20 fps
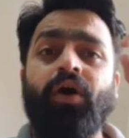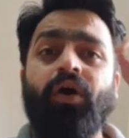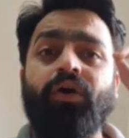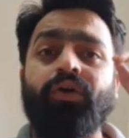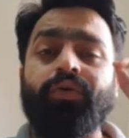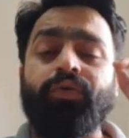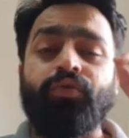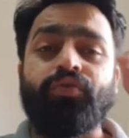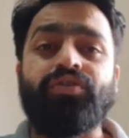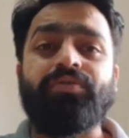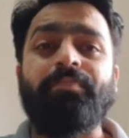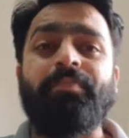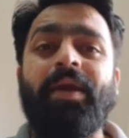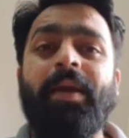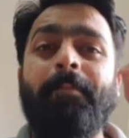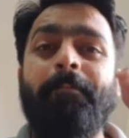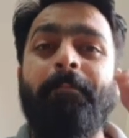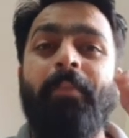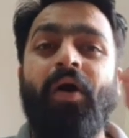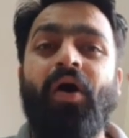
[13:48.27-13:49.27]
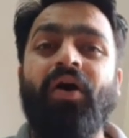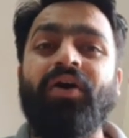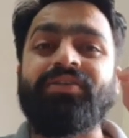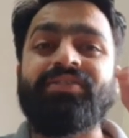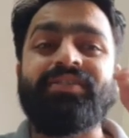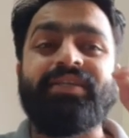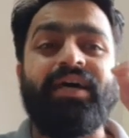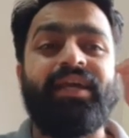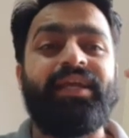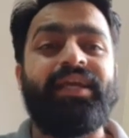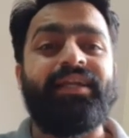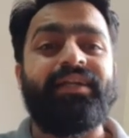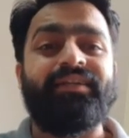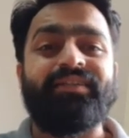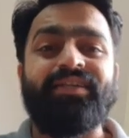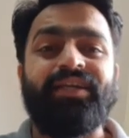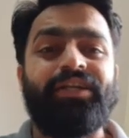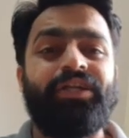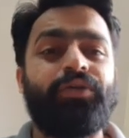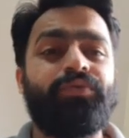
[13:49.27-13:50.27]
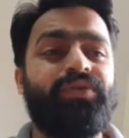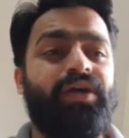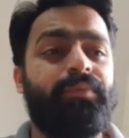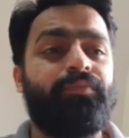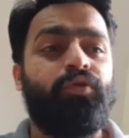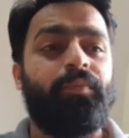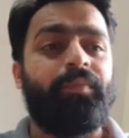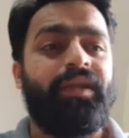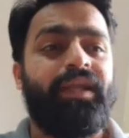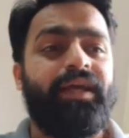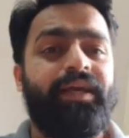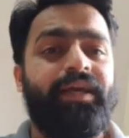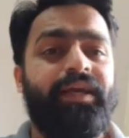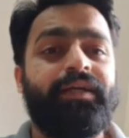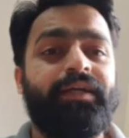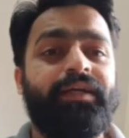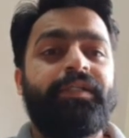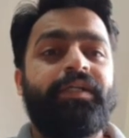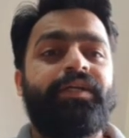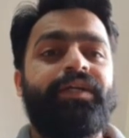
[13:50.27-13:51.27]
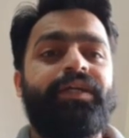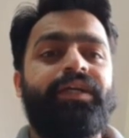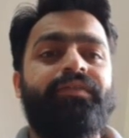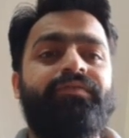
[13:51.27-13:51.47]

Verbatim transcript: और उसमें बहुत सारे इंसेंटिव्स आपको मिलेंगे ईवी